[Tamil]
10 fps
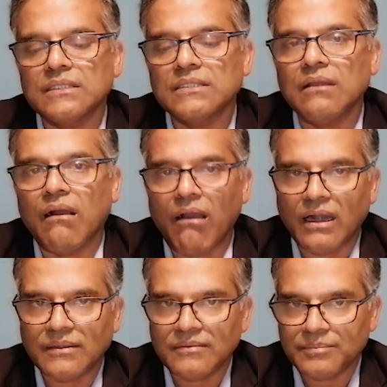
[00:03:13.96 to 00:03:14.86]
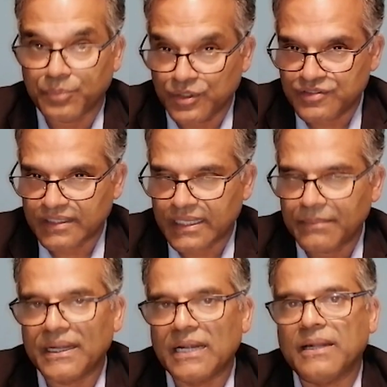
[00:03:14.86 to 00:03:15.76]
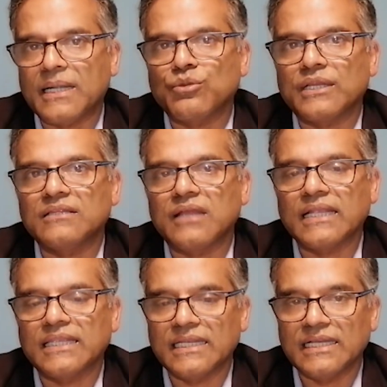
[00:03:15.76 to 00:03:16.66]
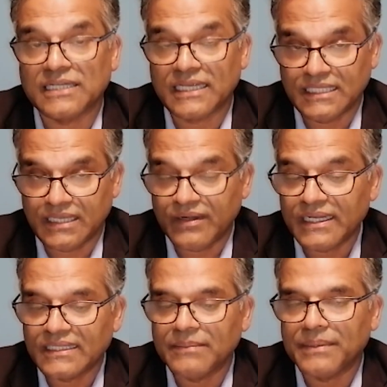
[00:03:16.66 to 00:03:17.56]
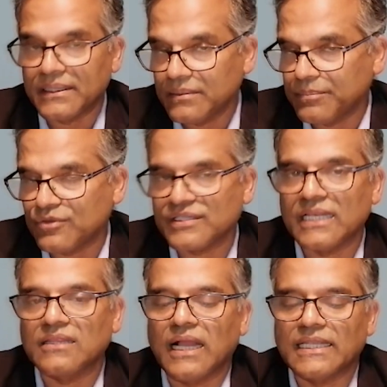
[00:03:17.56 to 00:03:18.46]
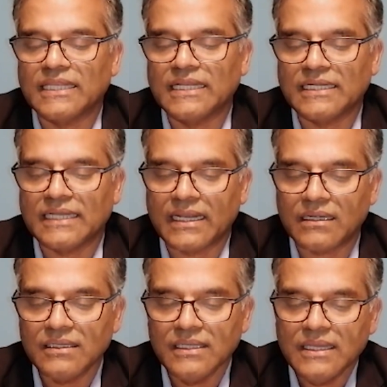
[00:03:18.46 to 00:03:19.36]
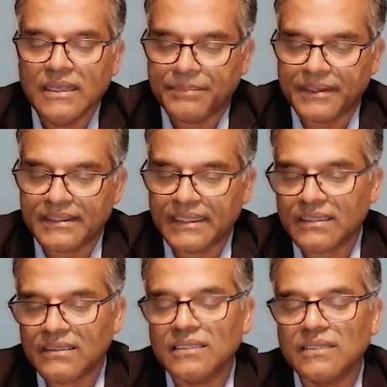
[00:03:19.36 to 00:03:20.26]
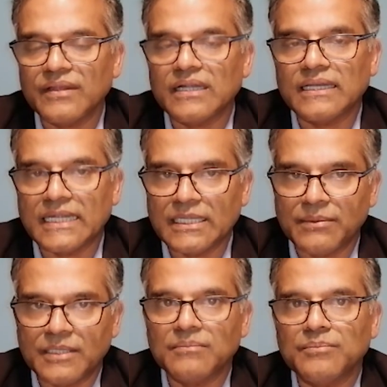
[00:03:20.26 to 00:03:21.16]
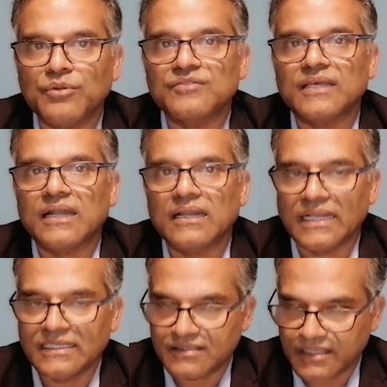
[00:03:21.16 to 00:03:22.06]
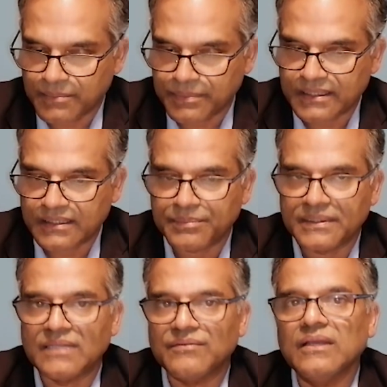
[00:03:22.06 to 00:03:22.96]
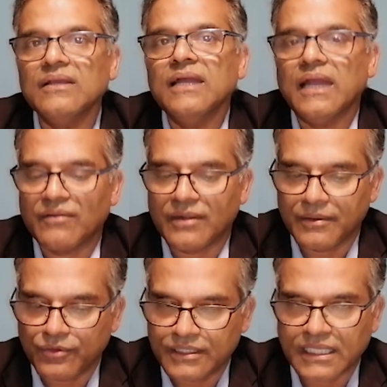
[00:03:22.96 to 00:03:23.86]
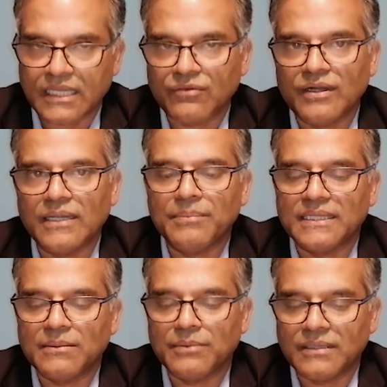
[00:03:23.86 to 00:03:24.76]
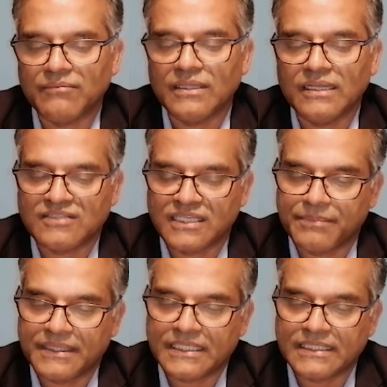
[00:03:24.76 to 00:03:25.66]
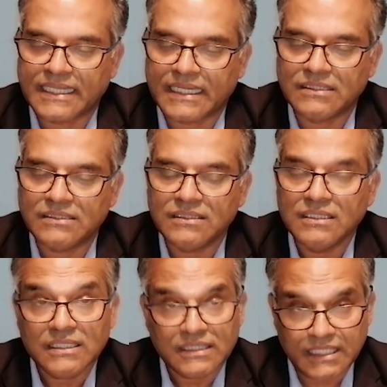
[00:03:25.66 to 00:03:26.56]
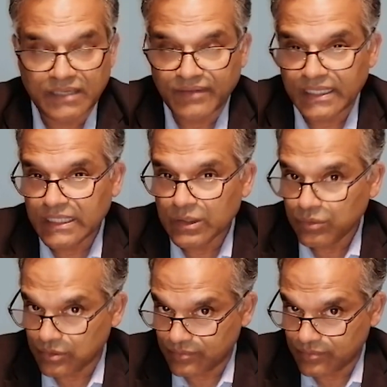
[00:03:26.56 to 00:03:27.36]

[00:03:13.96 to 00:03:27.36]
இந்த ஆண் போலீசாரை பலமான முறை தாக்கியிருக்கின்றார் இதேவேளை இந்த பெண்ணும் போலீசாரை தாக்கியிருக்கின்றார் பின்னர் இவர்கள் ரெண்டு பேரும் போலீசாரால் கைது செய்யப்பட்டு பின்னர் அவர்களுடைய தரவுகளை பெற்று விடுதலை செய்யப்பட்டிருக்கின்றார்கள் இதேவேளையில்